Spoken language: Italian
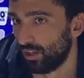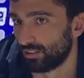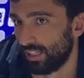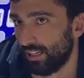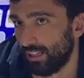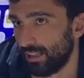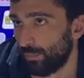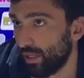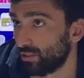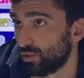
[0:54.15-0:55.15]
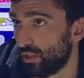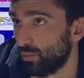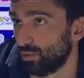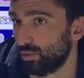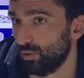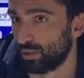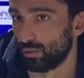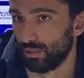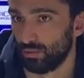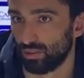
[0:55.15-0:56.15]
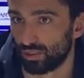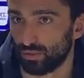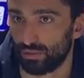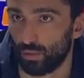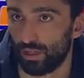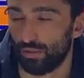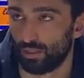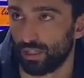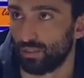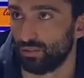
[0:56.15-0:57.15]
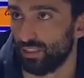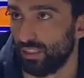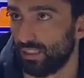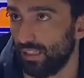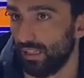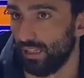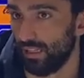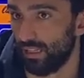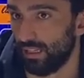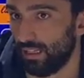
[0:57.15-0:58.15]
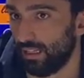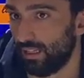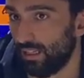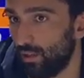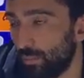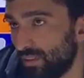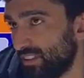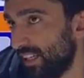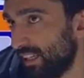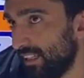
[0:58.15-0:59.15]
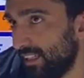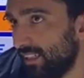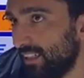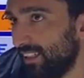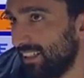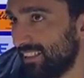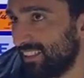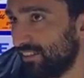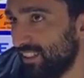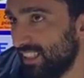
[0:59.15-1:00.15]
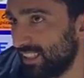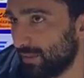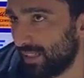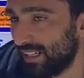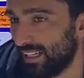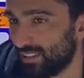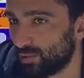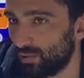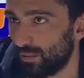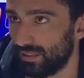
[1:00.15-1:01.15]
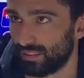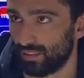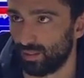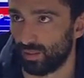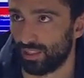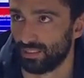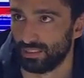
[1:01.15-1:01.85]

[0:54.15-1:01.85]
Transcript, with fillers: cioè, il campionato è ancora molto lungo, quindi bisogna continuare a lavorare così e, e non pensare che, che, sia finita perché assolutamente non lo è.